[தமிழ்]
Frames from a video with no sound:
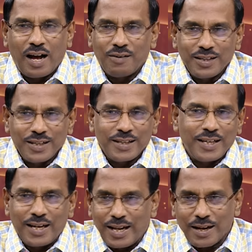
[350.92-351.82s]
அவருக்கு
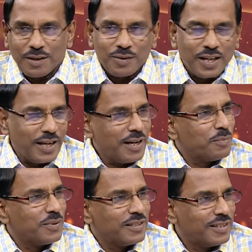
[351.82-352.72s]
எல்லாரை விட என்ன
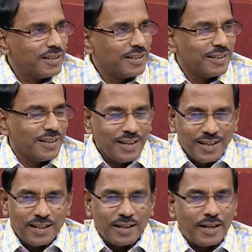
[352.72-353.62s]
பிடிச்சது
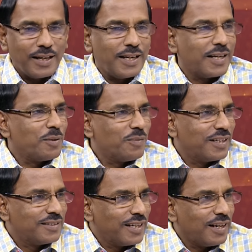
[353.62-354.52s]
இதாண்டா இலக்கியம்
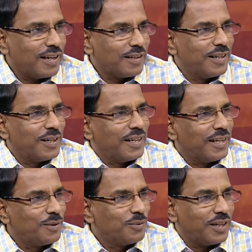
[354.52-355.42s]
பண்ணுற செயலாளர்னு என்னை
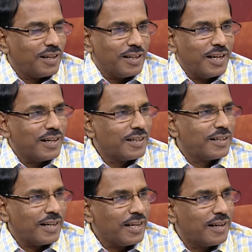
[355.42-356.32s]
ஏற்றி விட்டார் எனக்கு
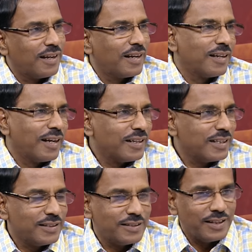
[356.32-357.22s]
கை காலெலாம்
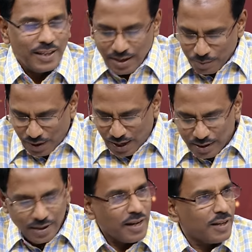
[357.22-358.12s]
நடுங்குச்சு ஏன்னா அப்போ அரை
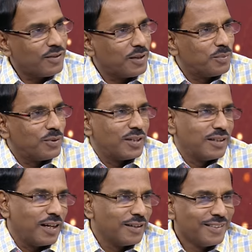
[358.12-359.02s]
டிராயர் வேறு போட்டிருந்தேன்